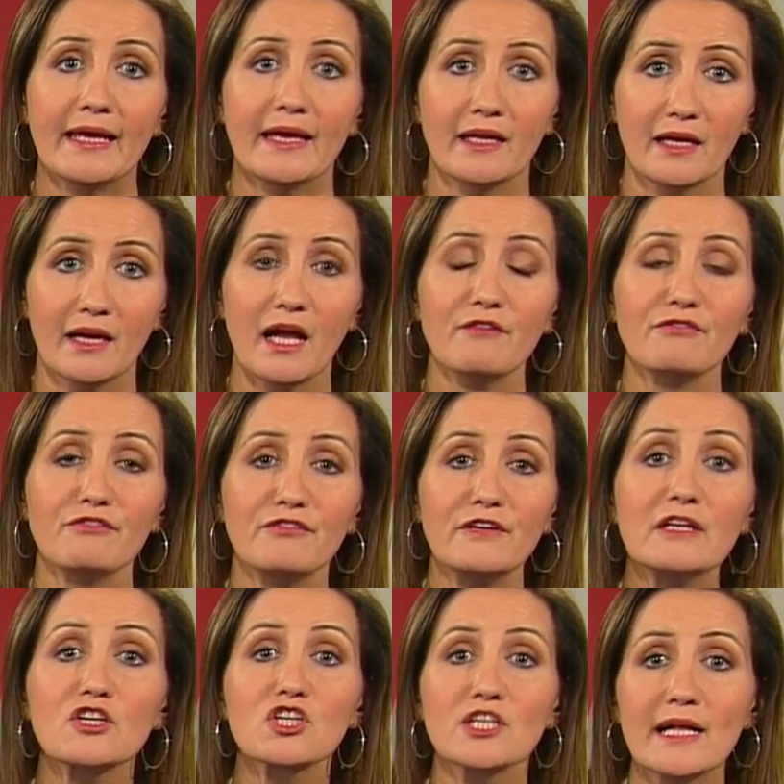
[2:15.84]
Ja, da greifen
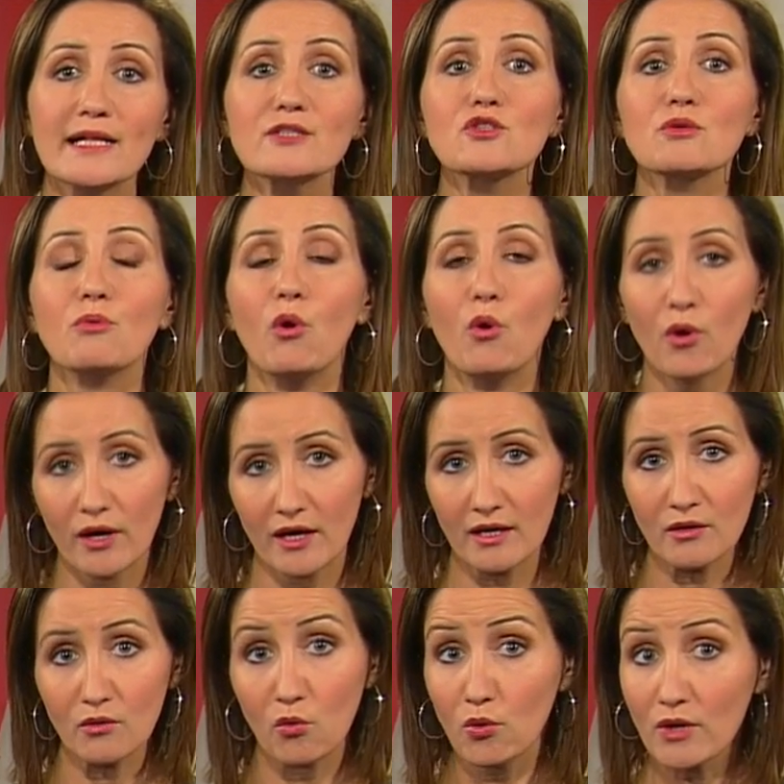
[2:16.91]
viele schnell zum
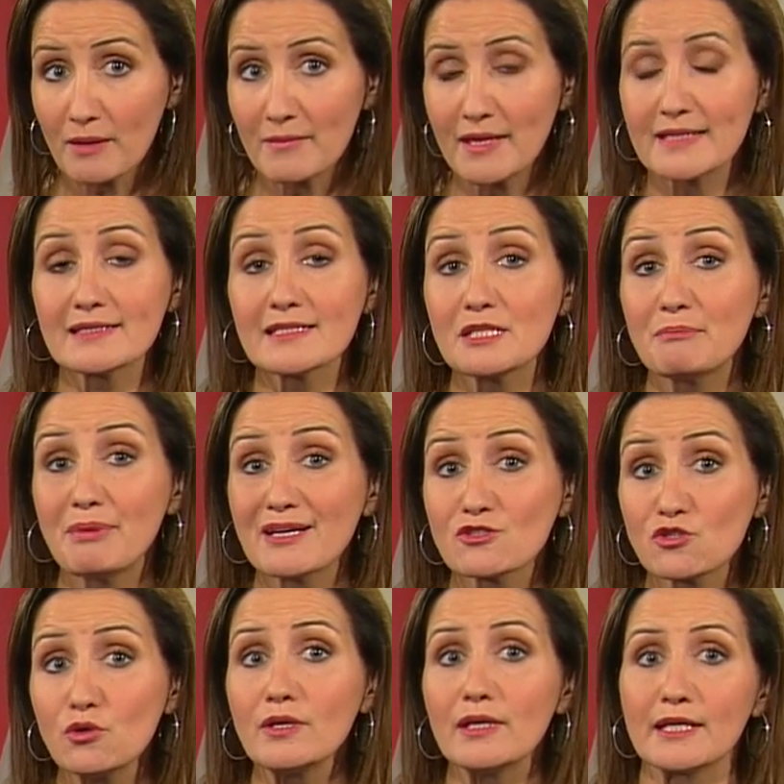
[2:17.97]
Hörer oder melden sich
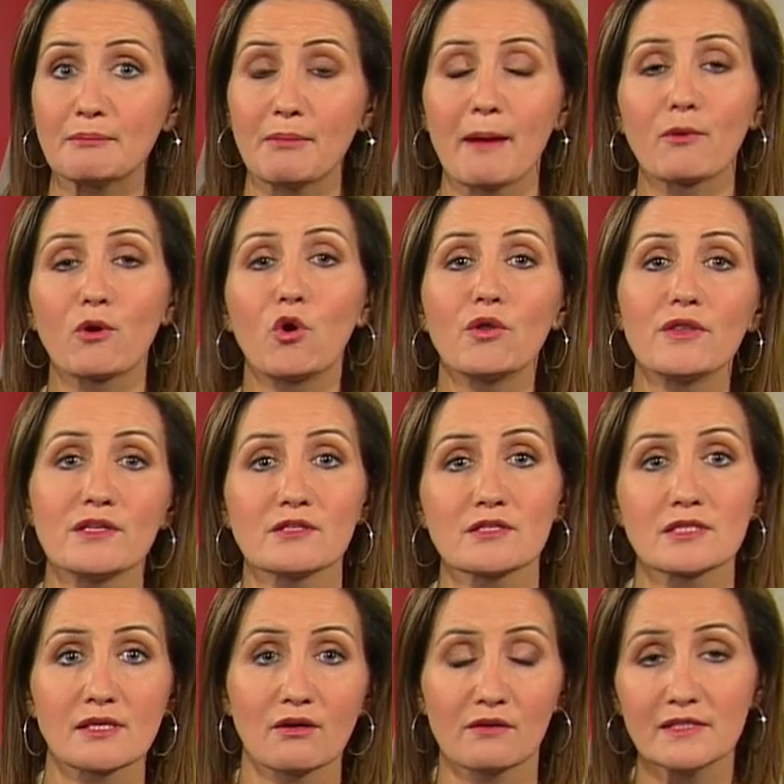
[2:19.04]
persönlich beim
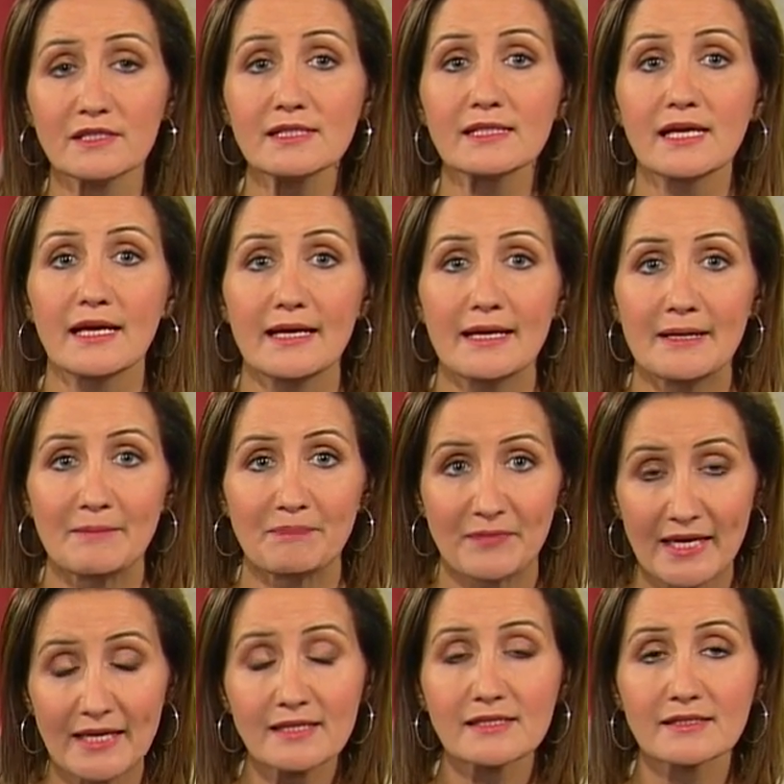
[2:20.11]
Kundenservice.
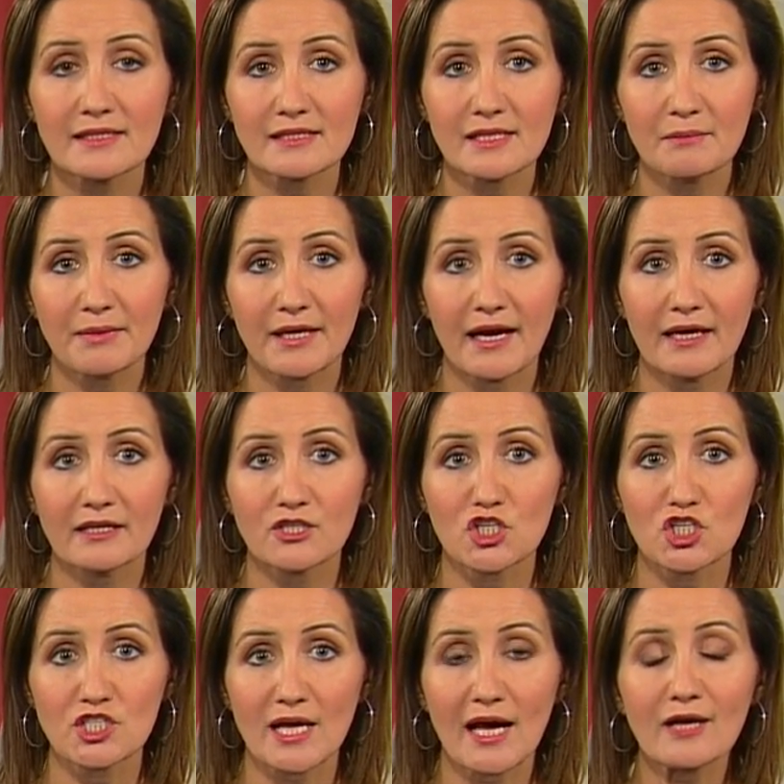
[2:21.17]
Der ist deshalb gerade
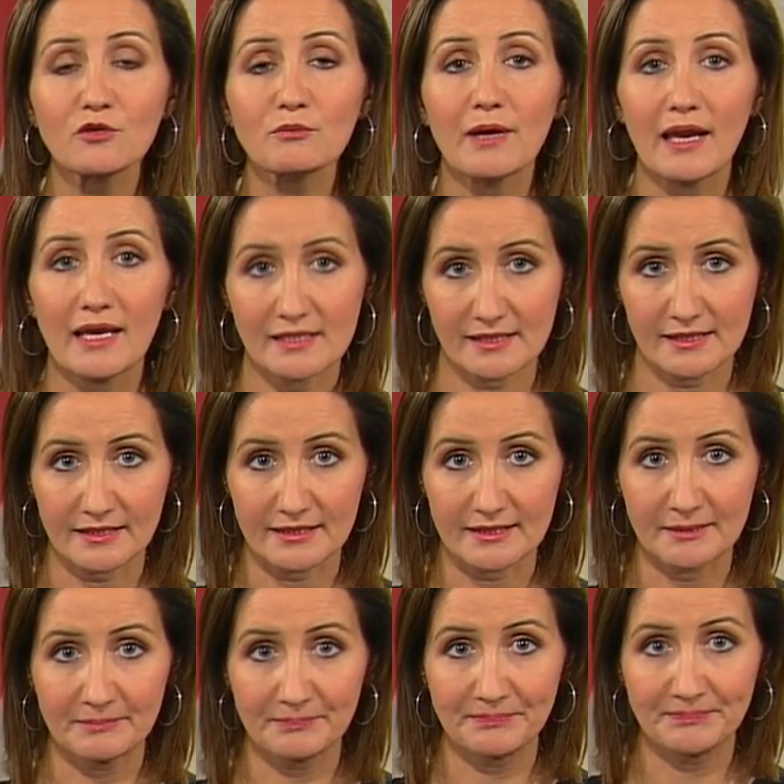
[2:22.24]
stark
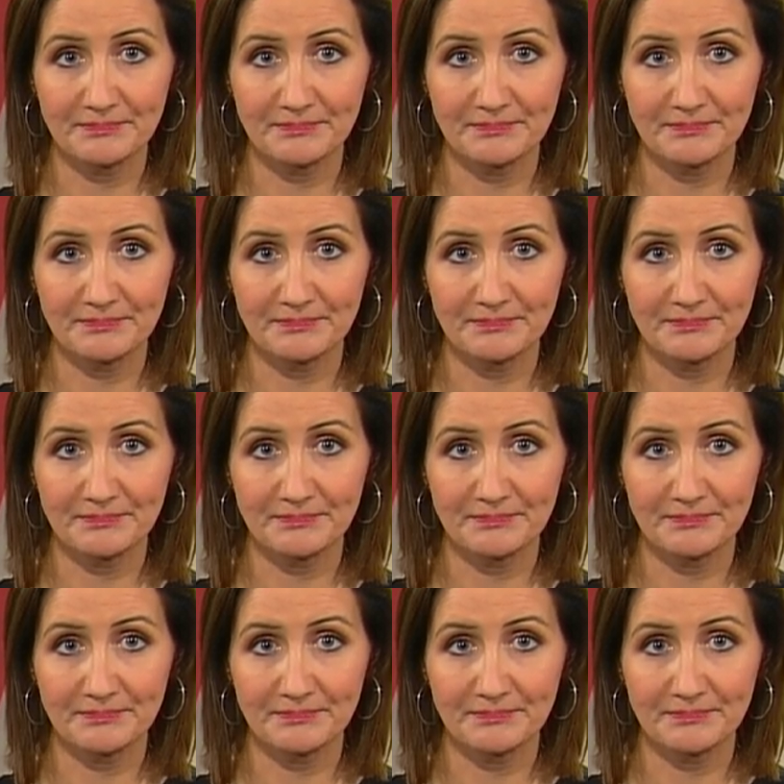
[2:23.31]
überlastet.